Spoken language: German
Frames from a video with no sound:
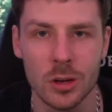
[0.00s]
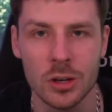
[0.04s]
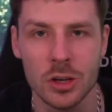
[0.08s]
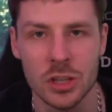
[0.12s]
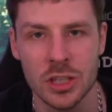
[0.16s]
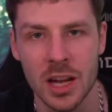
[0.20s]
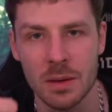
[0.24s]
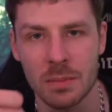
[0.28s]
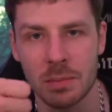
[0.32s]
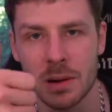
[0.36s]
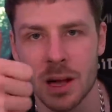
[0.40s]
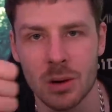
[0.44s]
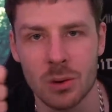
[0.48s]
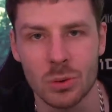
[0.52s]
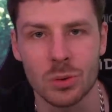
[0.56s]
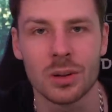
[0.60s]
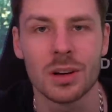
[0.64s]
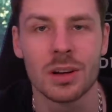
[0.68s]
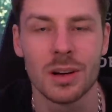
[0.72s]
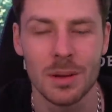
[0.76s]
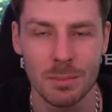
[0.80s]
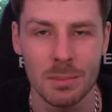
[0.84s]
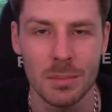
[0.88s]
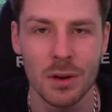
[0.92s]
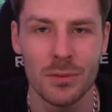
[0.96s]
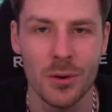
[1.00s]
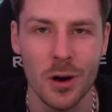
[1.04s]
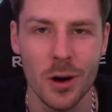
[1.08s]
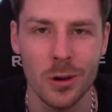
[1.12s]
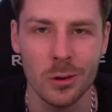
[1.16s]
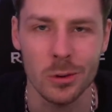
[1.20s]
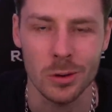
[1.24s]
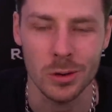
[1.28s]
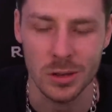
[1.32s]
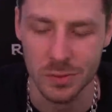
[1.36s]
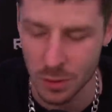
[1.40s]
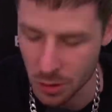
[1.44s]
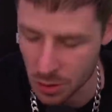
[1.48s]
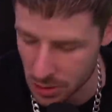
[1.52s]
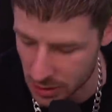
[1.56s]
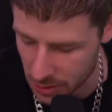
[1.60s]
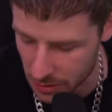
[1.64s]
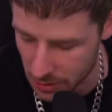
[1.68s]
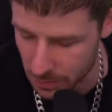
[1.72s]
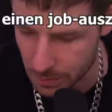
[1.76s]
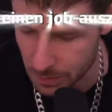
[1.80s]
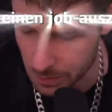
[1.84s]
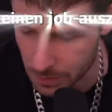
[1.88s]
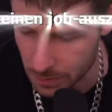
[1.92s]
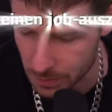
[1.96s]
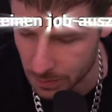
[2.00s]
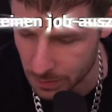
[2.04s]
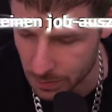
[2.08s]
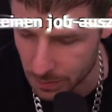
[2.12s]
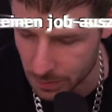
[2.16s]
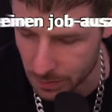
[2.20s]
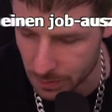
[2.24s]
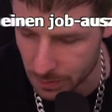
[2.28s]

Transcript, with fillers: Tolle Stadtplanung. Beförderungswürdig. Baba.